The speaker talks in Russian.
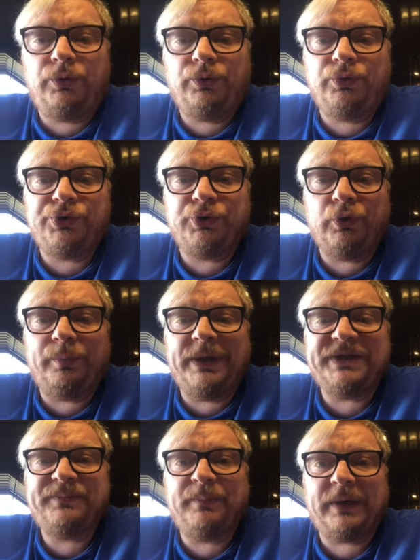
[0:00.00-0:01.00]
Нужно
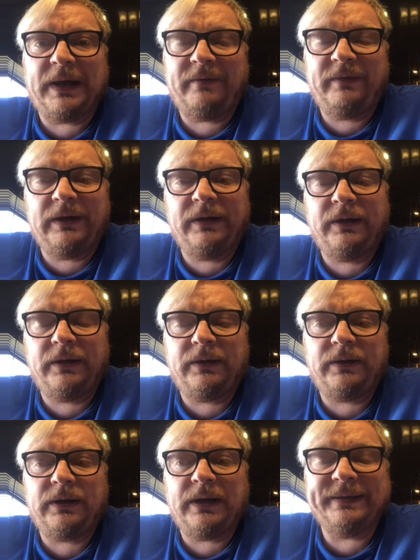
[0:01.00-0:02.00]
уметь
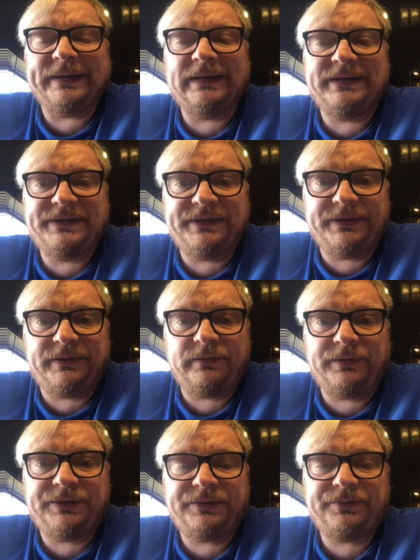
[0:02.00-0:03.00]
правильно
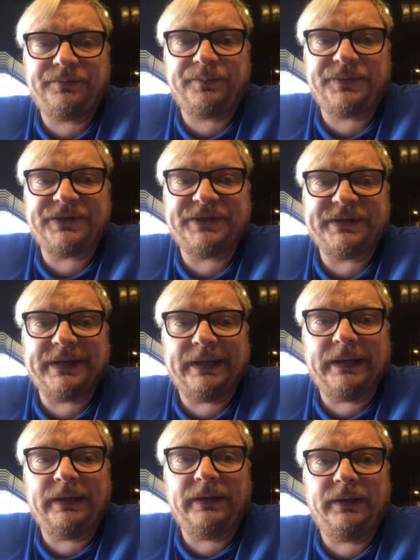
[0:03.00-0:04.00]
анализировать
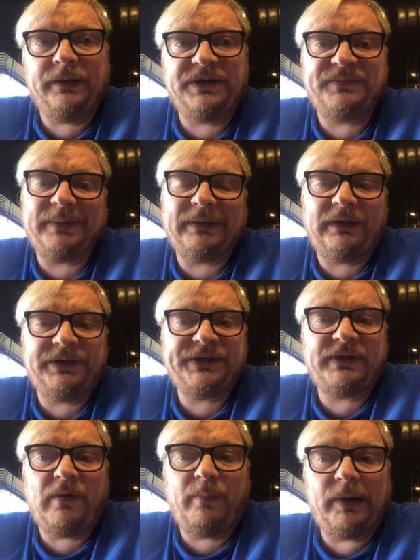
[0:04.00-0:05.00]
состояние
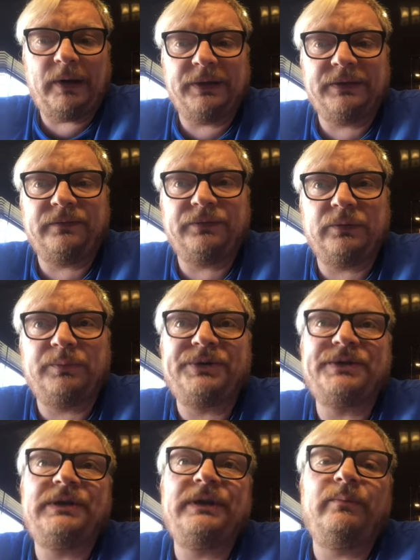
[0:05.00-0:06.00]
исполнительского аппарата, в том
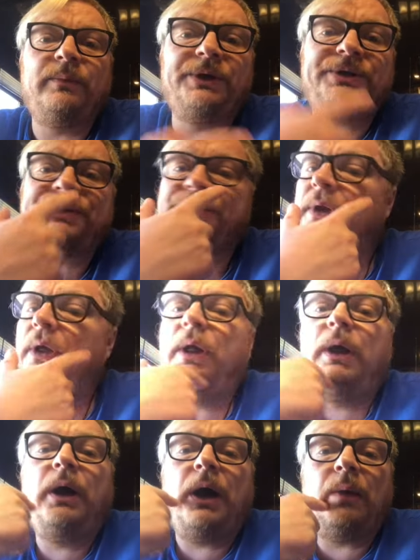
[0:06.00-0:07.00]
числе мышц
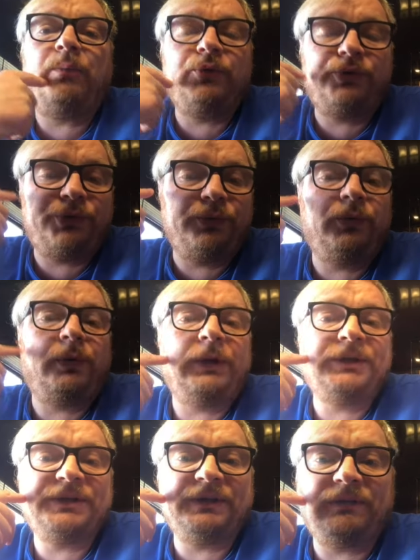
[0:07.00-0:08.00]
амбюшюра,
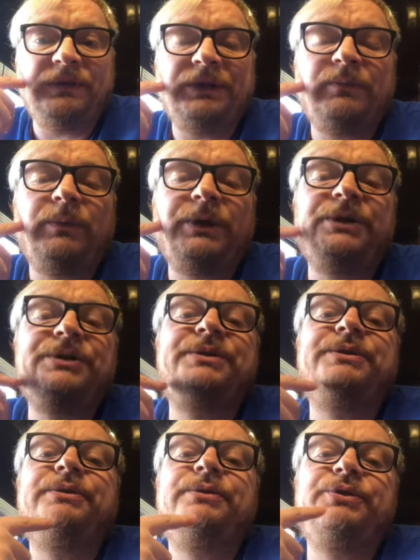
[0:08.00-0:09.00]
лицевых
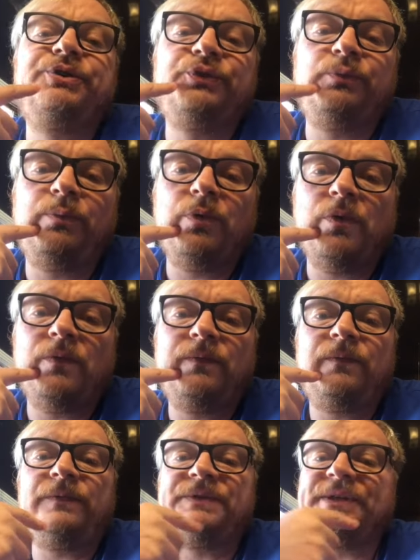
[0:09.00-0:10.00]
мышц, зубов,
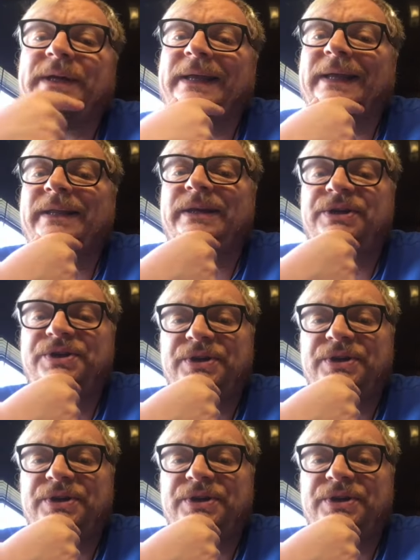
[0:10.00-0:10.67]
строение